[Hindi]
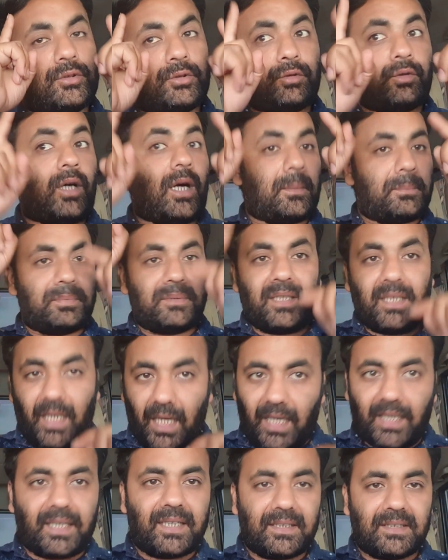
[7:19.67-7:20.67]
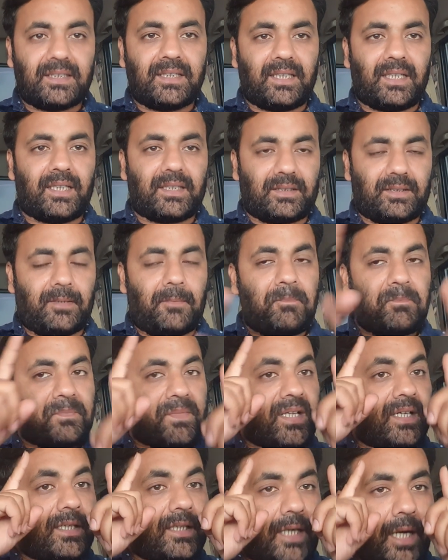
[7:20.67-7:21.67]
जो आपने आगे देखा था
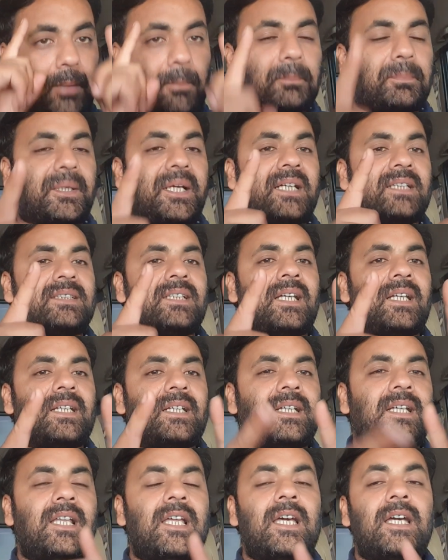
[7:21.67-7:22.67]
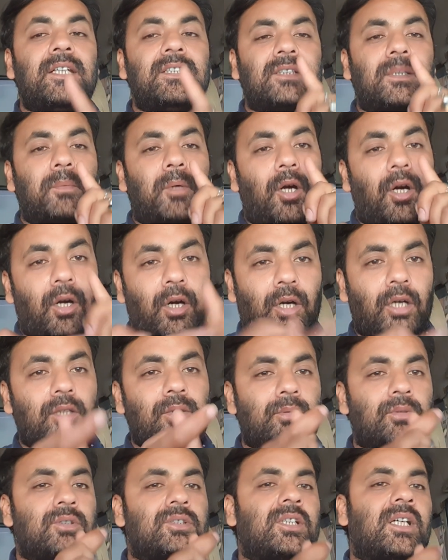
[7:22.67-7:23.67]
कंप्रेसर रिले जब ऑन
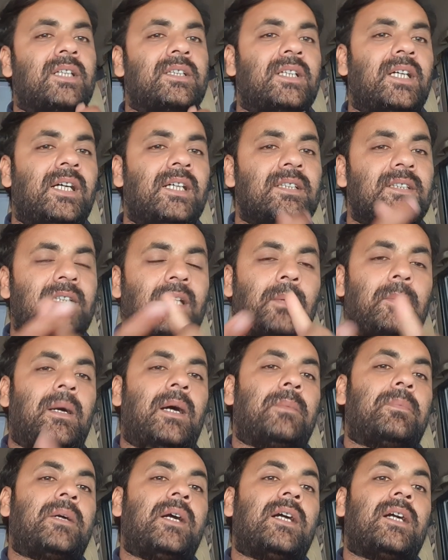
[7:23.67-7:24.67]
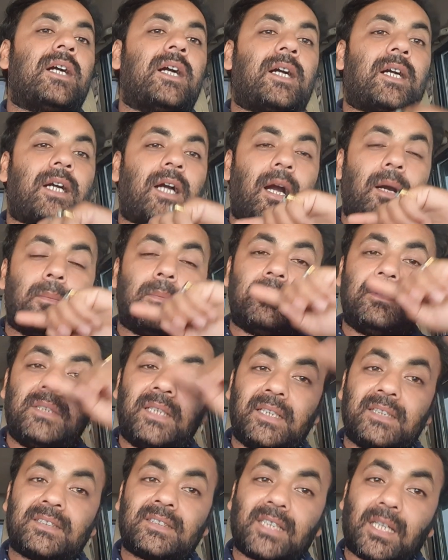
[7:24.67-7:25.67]
होता था तब आपका
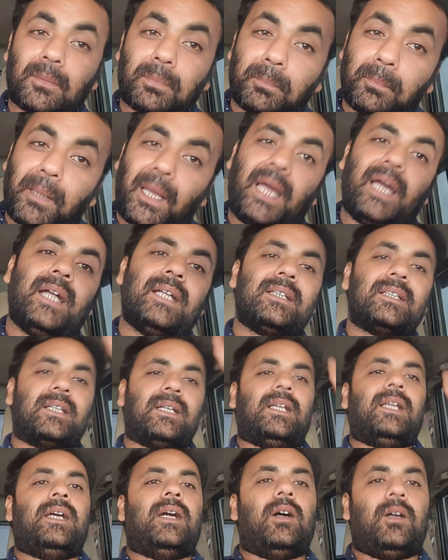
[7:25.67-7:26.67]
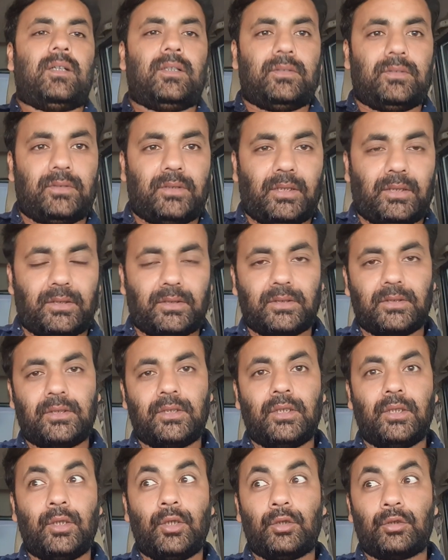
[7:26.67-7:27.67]
कंडेंसर फैन रिले ऑन होता था
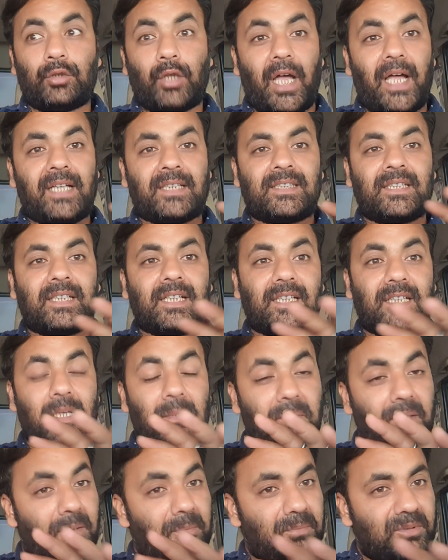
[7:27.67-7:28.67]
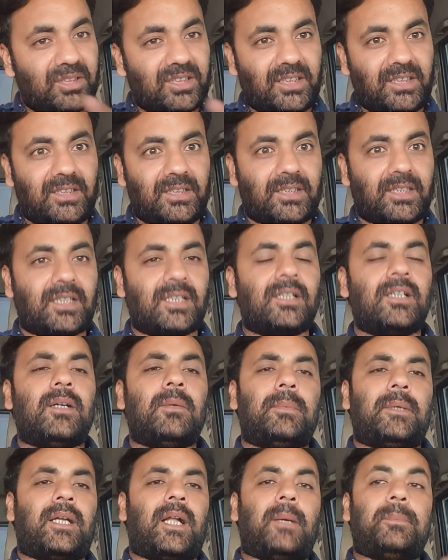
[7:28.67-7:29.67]
तो ऐसे करके हमारे में तीन है
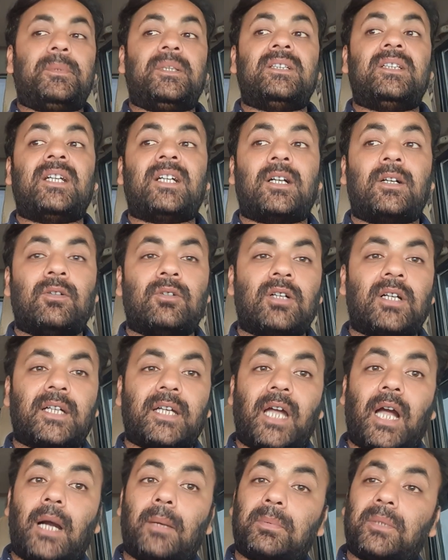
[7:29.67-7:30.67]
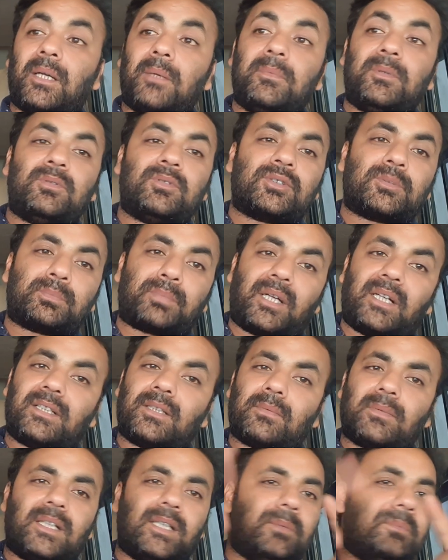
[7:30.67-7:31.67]
पर आपने देखा होगा कि आपके में उस
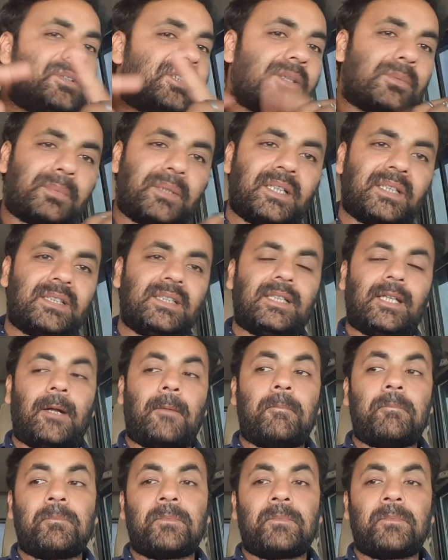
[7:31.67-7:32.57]
फ्रंट वाले में सिर्फ एक ही है